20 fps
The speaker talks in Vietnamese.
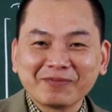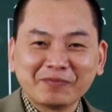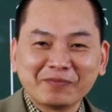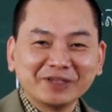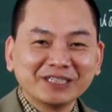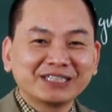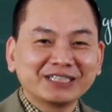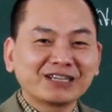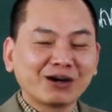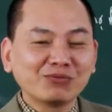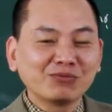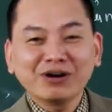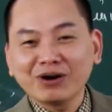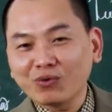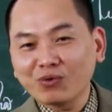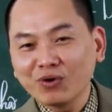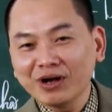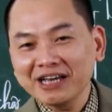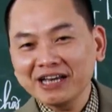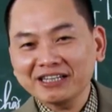Mà mình sống ở
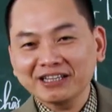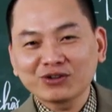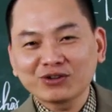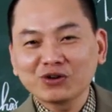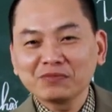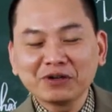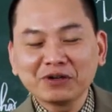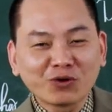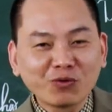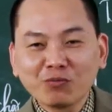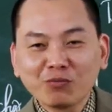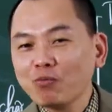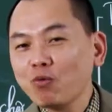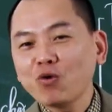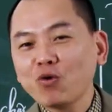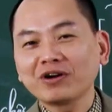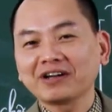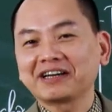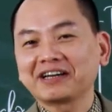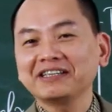quê thì thôi mình cũng
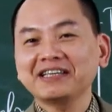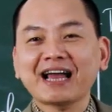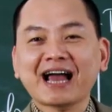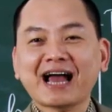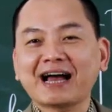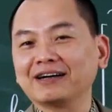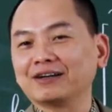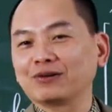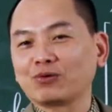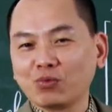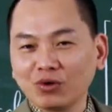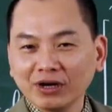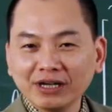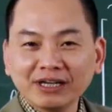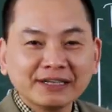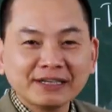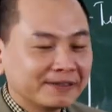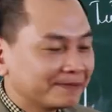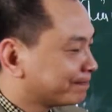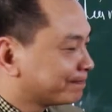mua được cái nhà ở quê